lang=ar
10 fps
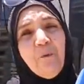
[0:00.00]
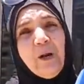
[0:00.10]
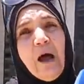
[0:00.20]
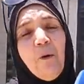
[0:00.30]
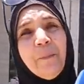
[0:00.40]

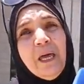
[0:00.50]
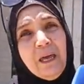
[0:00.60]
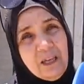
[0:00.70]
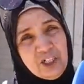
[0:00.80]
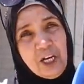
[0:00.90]
موراهم
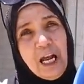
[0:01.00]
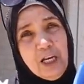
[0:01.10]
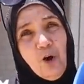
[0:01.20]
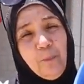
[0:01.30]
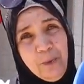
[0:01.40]
جرى
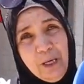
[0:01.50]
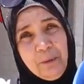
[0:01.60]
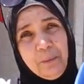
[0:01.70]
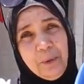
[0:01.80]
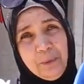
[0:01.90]
عليهم
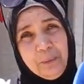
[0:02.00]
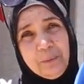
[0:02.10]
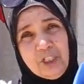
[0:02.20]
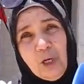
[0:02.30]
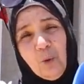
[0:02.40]

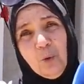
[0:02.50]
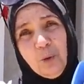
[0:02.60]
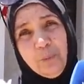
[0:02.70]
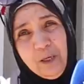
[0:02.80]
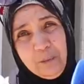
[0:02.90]
باش
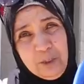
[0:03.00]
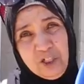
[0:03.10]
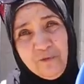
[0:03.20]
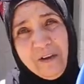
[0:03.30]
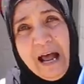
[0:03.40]
كيقولوا له
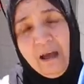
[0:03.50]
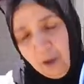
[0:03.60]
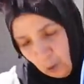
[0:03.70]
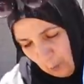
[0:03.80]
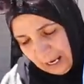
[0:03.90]
بالشفره
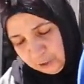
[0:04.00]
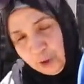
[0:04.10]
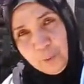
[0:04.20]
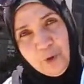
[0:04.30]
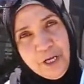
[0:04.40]
واحد
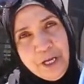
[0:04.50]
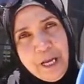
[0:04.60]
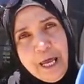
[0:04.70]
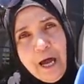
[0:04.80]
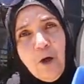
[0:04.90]
ضربوا لنا
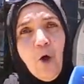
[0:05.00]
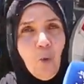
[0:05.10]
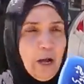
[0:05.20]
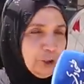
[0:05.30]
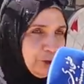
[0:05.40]
هنايا
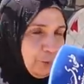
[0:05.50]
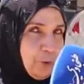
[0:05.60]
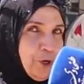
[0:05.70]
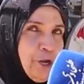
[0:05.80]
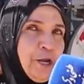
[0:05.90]
واحد
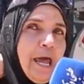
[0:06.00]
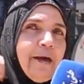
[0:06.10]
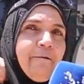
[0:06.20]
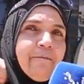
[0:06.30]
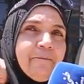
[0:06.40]
ضربوا لنا
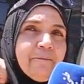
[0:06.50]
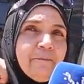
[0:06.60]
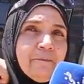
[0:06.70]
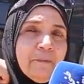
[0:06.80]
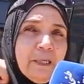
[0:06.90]
هنايا
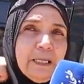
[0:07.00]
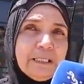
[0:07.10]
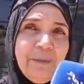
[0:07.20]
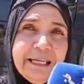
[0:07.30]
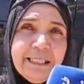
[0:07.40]

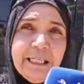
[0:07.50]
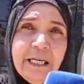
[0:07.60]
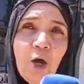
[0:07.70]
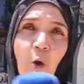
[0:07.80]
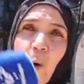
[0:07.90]

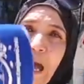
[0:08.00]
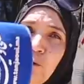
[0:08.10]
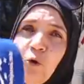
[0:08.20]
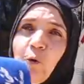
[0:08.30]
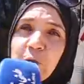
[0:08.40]
سمعتيني
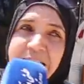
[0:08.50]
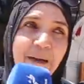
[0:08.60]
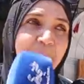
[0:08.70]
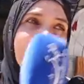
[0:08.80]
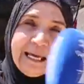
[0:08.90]
وقالوا لك
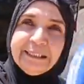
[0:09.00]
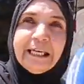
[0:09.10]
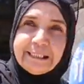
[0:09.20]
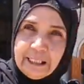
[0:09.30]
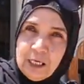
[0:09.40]
صحابنا غادي
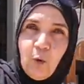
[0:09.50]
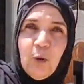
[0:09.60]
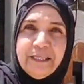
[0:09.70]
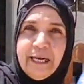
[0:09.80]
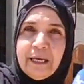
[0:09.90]
يقتل لك
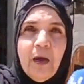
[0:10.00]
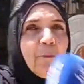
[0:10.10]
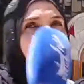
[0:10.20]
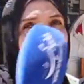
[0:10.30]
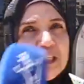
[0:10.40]
ولدك
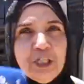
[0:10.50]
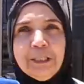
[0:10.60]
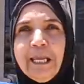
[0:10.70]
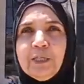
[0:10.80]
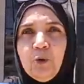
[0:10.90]
ما كناش
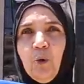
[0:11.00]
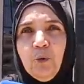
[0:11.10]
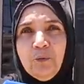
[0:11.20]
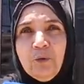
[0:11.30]
نتنازلوا